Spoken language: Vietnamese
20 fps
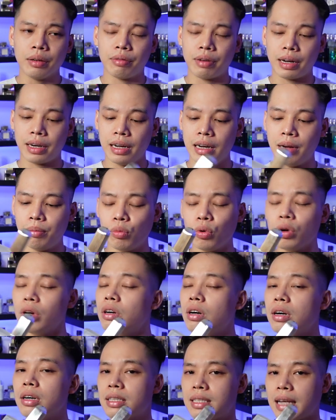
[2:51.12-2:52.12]
và đây là mùi
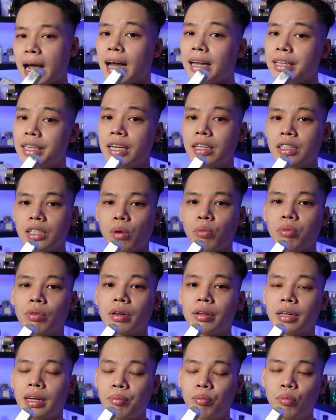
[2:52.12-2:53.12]
hương già nhất trong
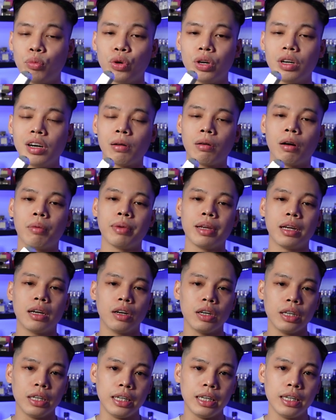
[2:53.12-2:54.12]
năm mùi hương mà mình
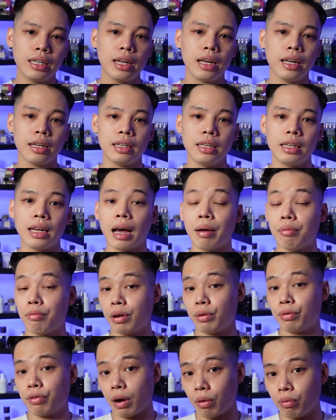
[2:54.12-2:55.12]
gợi ý để đi làm
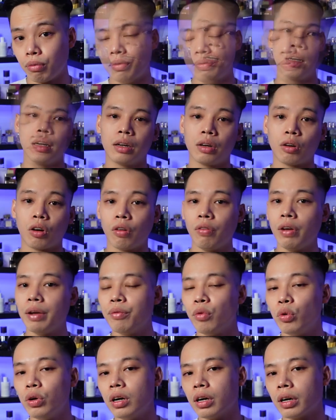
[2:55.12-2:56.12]
văn phòng à, nói về
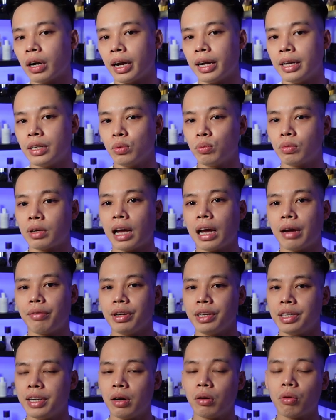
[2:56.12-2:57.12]
mùi hương này chúng ta
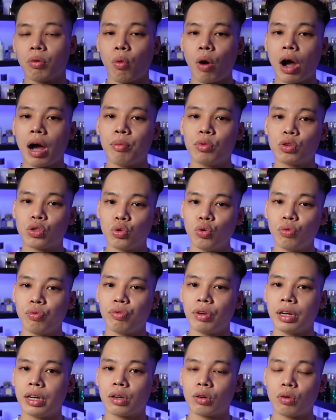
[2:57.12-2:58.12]
phải nhắc qua một chút
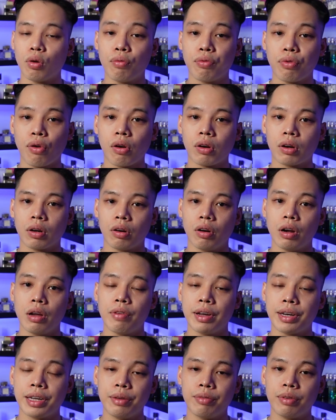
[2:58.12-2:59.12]
về Tom Ford
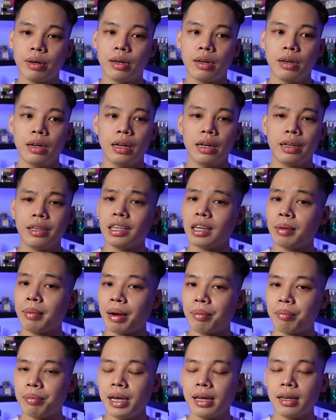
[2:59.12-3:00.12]
Goyvet Iver nhưng các
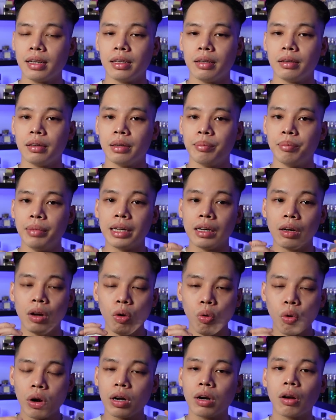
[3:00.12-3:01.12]
bạn biết thì
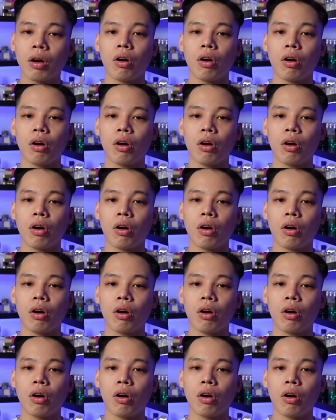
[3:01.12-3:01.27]
mình luôn